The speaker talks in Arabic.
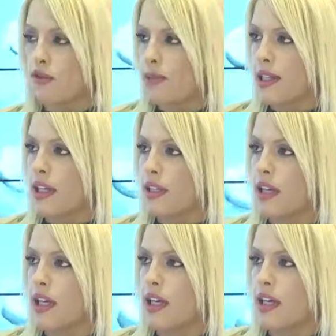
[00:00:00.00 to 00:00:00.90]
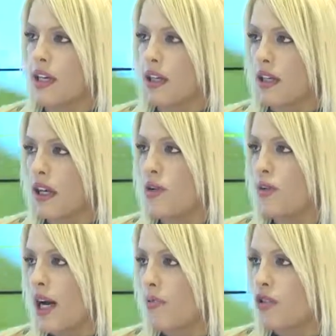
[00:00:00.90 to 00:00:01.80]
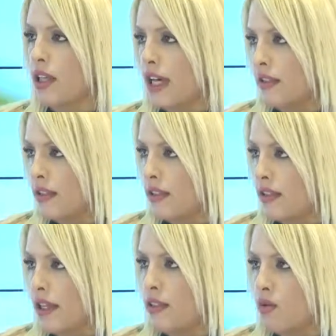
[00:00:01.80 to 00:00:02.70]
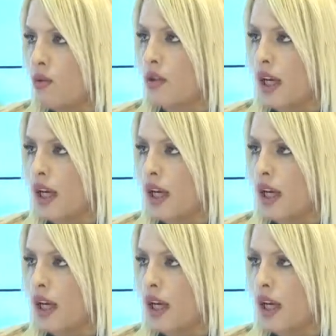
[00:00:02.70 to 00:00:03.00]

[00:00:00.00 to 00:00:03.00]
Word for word: انه في مثلا آه، آه، انواع متعدده تعال نقول